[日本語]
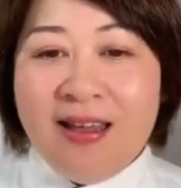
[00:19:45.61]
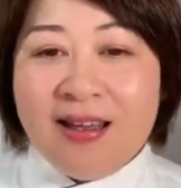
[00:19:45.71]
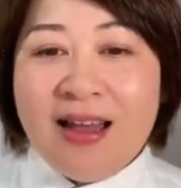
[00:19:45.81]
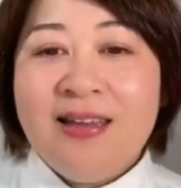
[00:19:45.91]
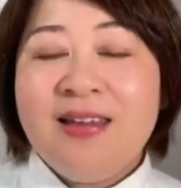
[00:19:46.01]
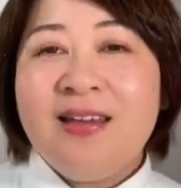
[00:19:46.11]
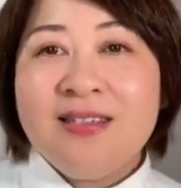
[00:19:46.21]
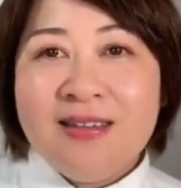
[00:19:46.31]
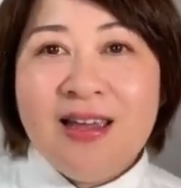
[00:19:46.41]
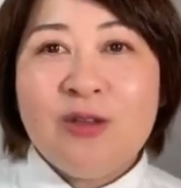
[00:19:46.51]
会計し
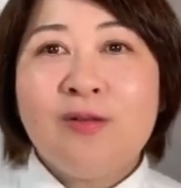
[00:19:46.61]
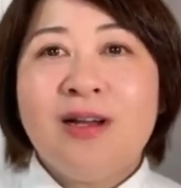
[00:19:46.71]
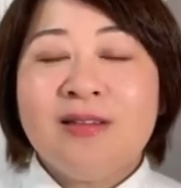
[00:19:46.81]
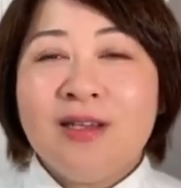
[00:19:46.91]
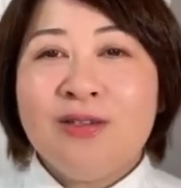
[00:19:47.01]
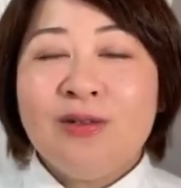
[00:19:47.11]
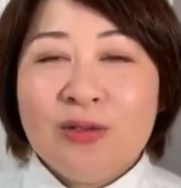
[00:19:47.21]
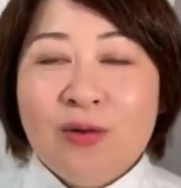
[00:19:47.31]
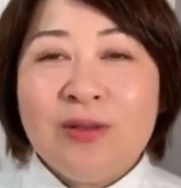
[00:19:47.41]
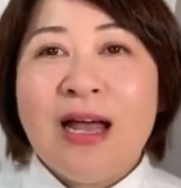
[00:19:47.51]
てとかってする
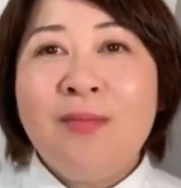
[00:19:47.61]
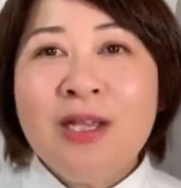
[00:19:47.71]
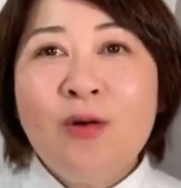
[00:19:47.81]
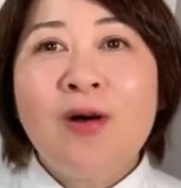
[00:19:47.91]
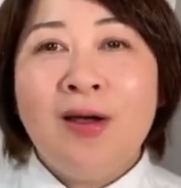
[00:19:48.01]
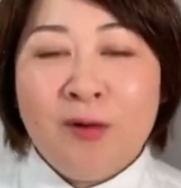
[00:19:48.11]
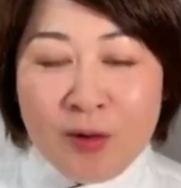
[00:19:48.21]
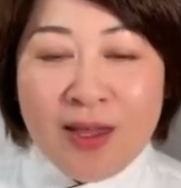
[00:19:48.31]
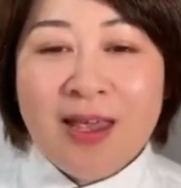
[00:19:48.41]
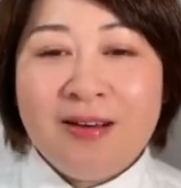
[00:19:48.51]
と、生の声を
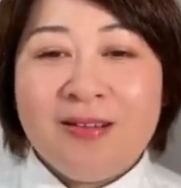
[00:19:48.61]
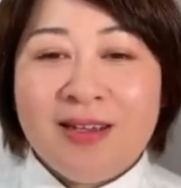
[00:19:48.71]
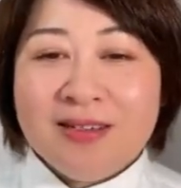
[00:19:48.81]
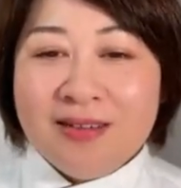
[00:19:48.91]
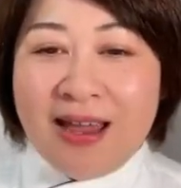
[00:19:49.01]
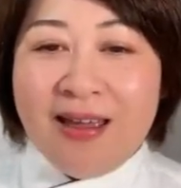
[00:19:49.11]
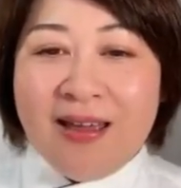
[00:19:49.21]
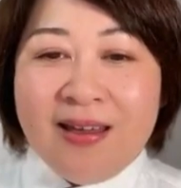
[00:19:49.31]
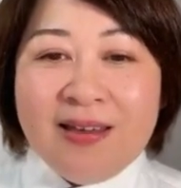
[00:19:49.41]
聞けるんですね。